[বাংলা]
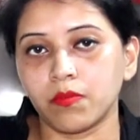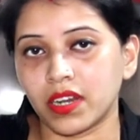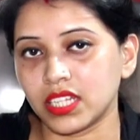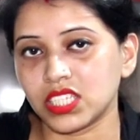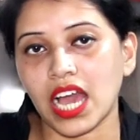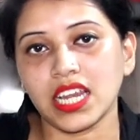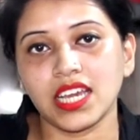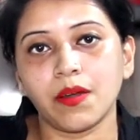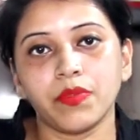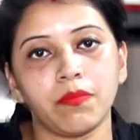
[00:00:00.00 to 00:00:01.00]
মানে
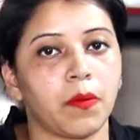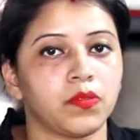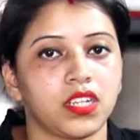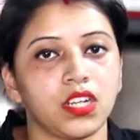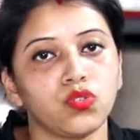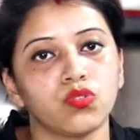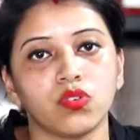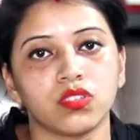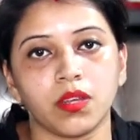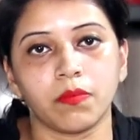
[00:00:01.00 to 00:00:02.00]
চালিয়ে আপনি ব্যবসাটা শুরু
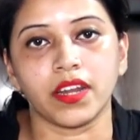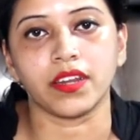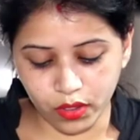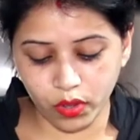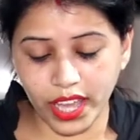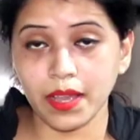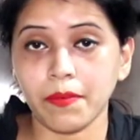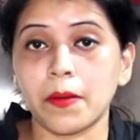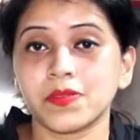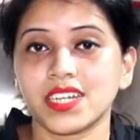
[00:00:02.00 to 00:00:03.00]
করতে পারেন তো এই
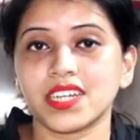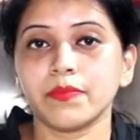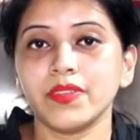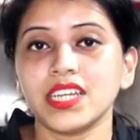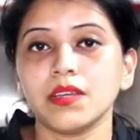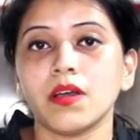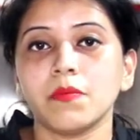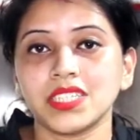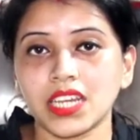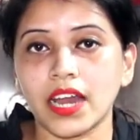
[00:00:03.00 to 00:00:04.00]
ব্যবসাটা আপনি
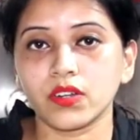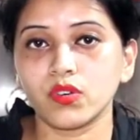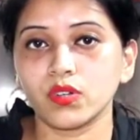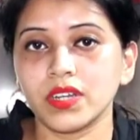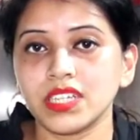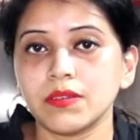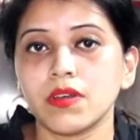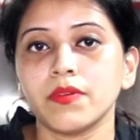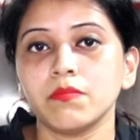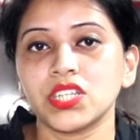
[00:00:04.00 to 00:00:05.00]
কিভাবে স্টার্ট করবেন
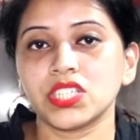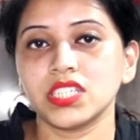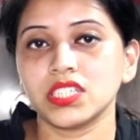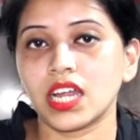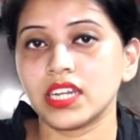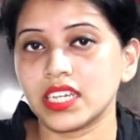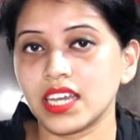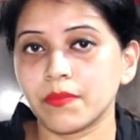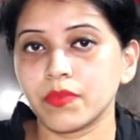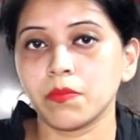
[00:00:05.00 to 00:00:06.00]
কিভাবে মেশিনটা
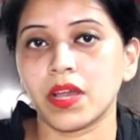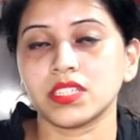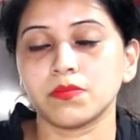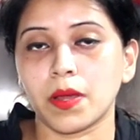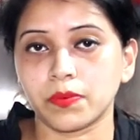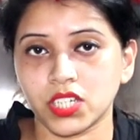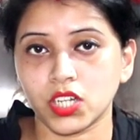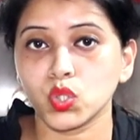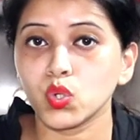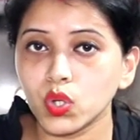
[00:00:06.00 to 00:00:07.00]
নিয়ে আপনি
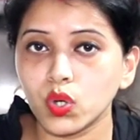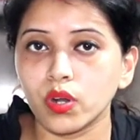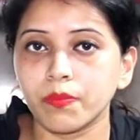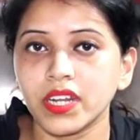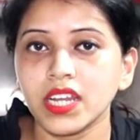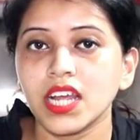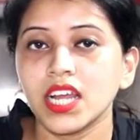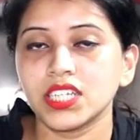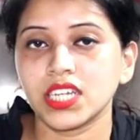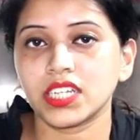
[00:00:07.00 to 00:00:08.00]
ব্যবসাটা শুরু করবেন
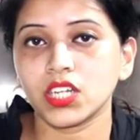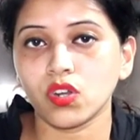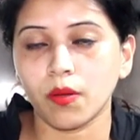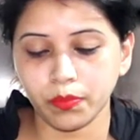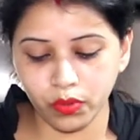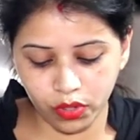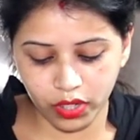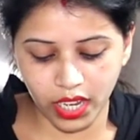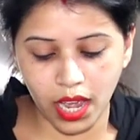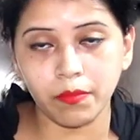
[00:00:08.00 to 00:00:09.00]
সেটা সম্পূর্ণ
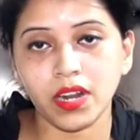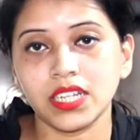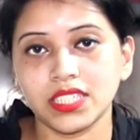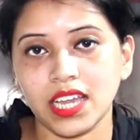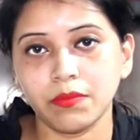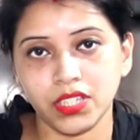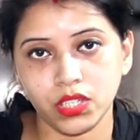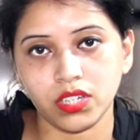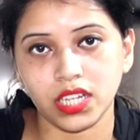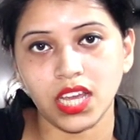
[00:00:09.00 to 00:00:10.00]
নিয়ে আমরা আজকে এই
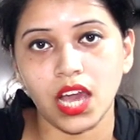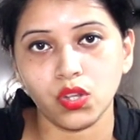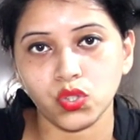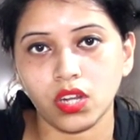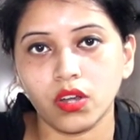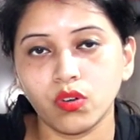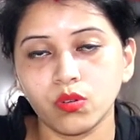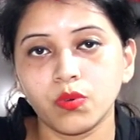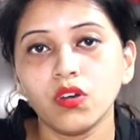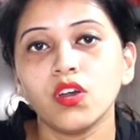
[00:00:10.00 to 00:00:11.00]
ভিডিওটাতে আলোচনা
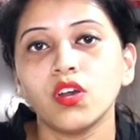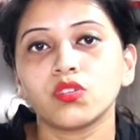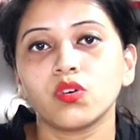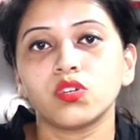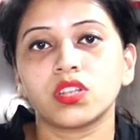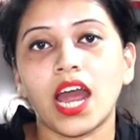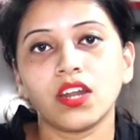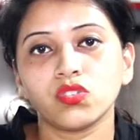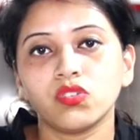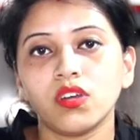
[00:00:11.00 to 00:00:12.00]
করব তো
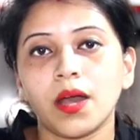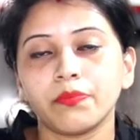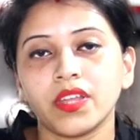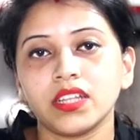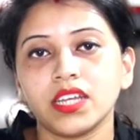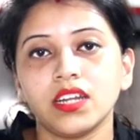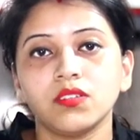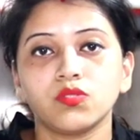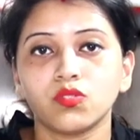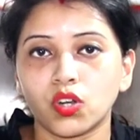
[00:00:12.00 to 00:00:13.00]
তার জন্য আপনাদের
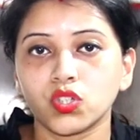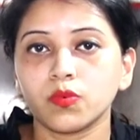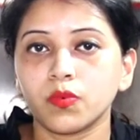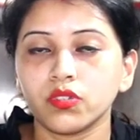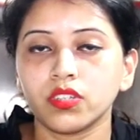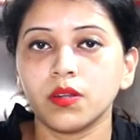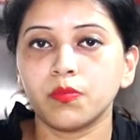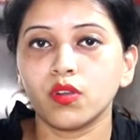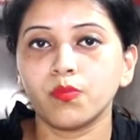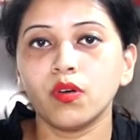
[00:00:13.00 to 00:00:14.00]
দর্শক বন্ধুদের
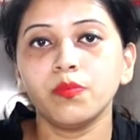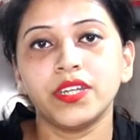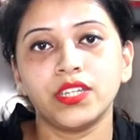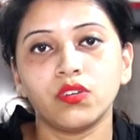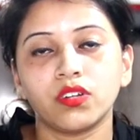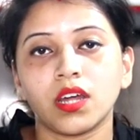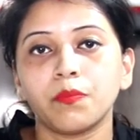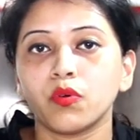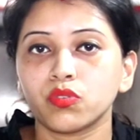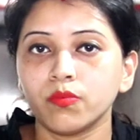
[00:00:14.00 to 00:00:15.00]
বলবো ভিডিওটা
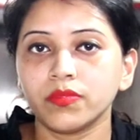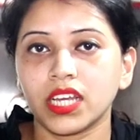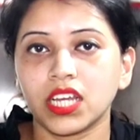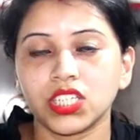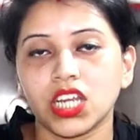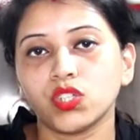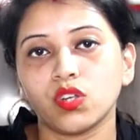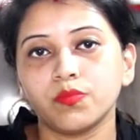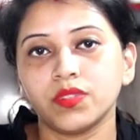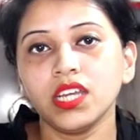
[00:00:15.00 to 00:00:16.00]
প্রথম থেকে শেষ
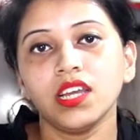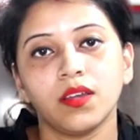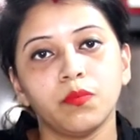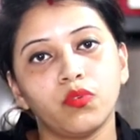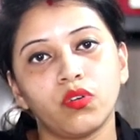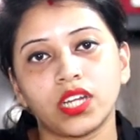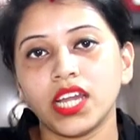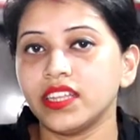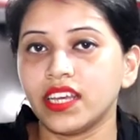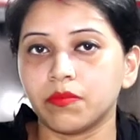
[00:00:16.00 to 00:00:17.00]
অবধি
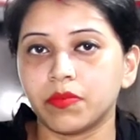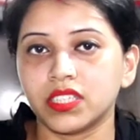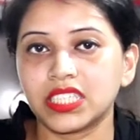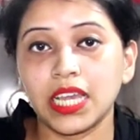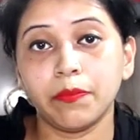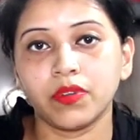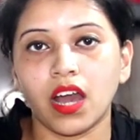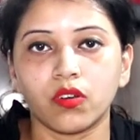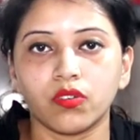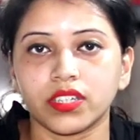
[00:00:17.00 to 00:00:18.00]
পুরোটাই দেখবেন স্কিপ
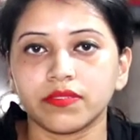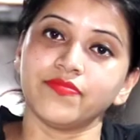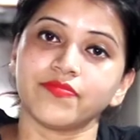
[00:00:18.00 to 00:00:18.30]
না করে